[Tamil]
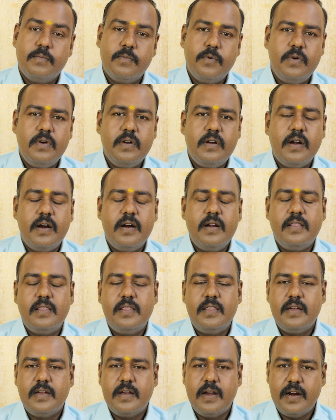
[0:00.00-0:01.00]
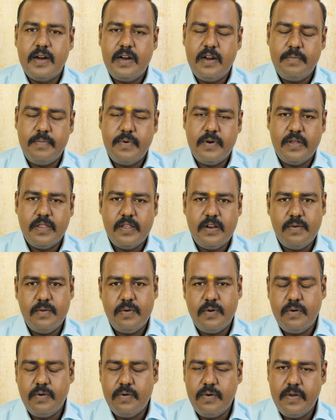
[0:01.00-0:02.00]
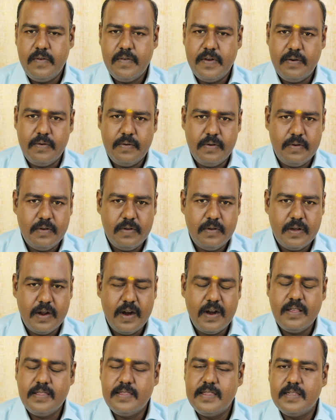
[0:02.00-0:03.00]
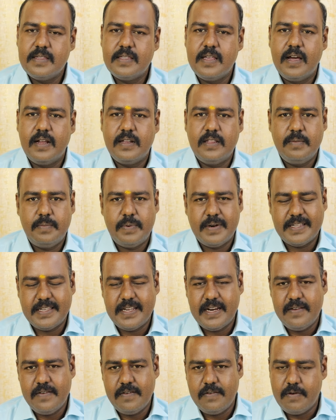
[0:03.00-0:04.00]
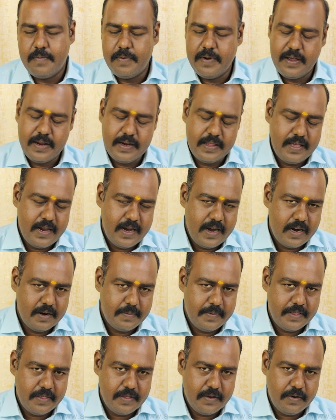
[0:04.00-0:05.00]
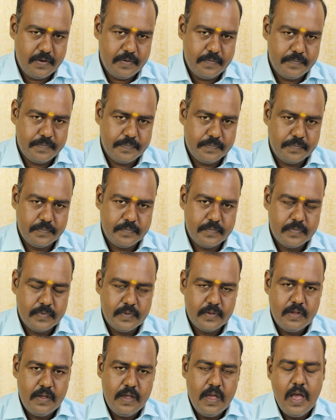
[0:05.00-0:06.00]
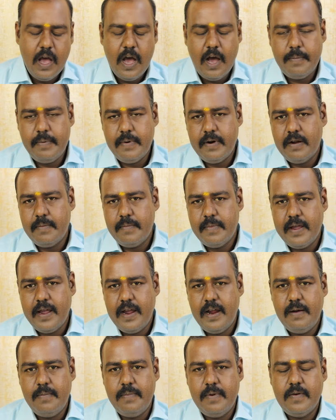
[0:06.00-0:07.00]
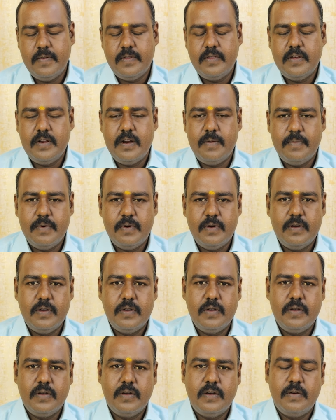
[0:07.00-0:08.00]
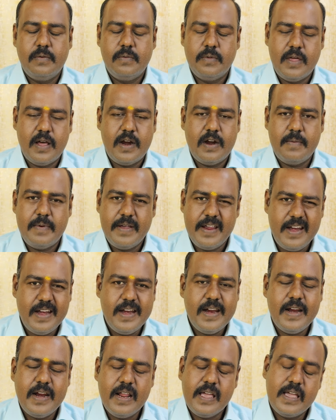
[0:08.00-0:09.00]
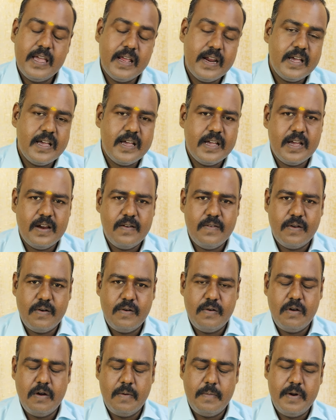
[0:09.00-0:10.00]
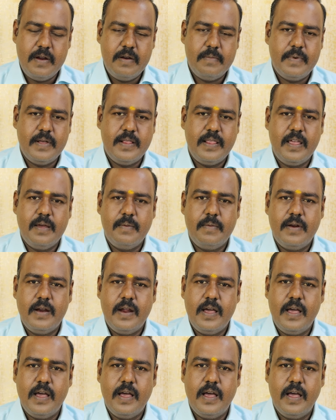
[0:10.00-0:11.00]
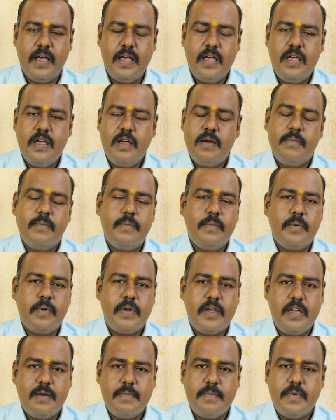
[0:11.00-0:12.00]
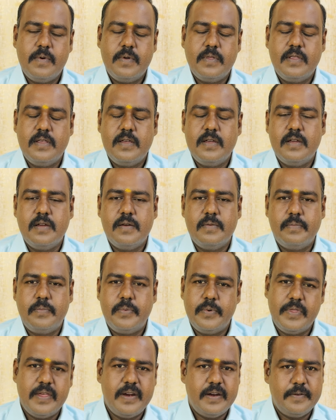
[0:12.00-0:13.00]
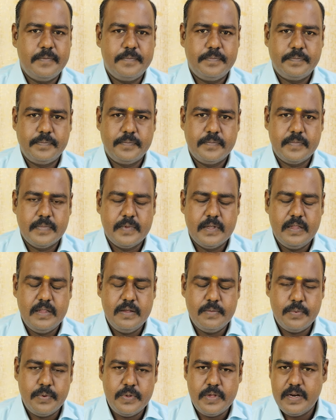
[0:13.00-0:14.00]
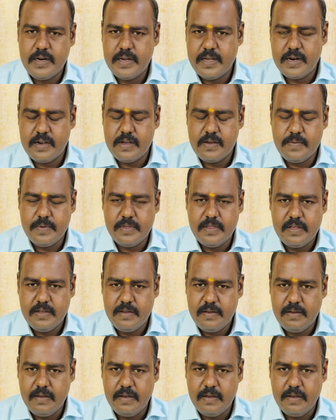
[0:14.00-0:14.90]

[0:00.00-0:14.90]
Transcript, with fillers: முன் கழுத்து கழலை பகுதியில் ஒரு நோய் வரும் கழுத்து சார்ந்த பிரச்சனை வரும் அப்படிங்கிறது எல்லாருக்குமே தெரியும் அப்போ நம்ம ஏஎல்பியில் வந்து நம்ம உதாரணமாக என்னென்ன கிரகங்கள் வரணும் அப்படின்னு பார்த்தீங்க அப்படின்னா முக்கியமாக வந்து புதன் இந்த புதன் கிரகம் வந்து